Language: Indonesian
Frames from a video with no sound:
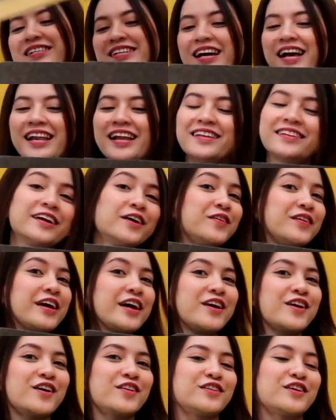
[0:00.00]
Pasti kalian tahu
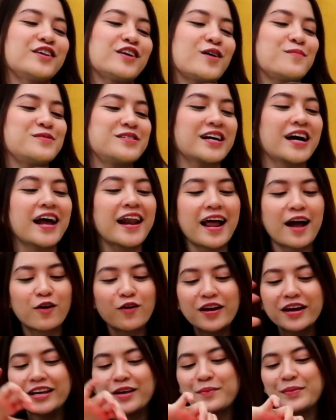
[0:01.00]
deh nonton kalau misalkan
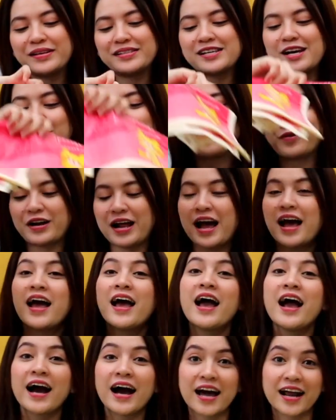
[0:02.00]
aku lagi main Sakura.
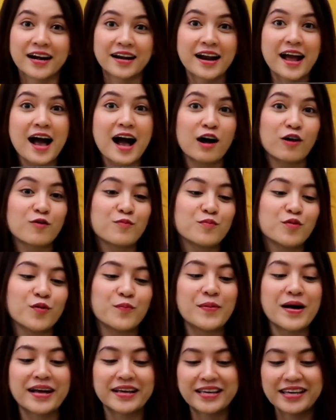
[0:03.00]
Karena aku mau
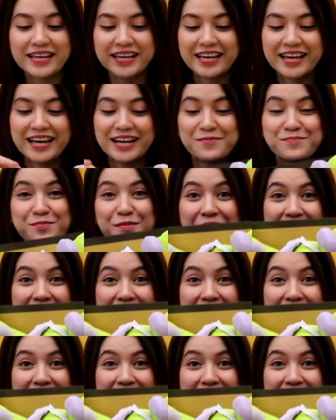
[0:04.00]
bagiin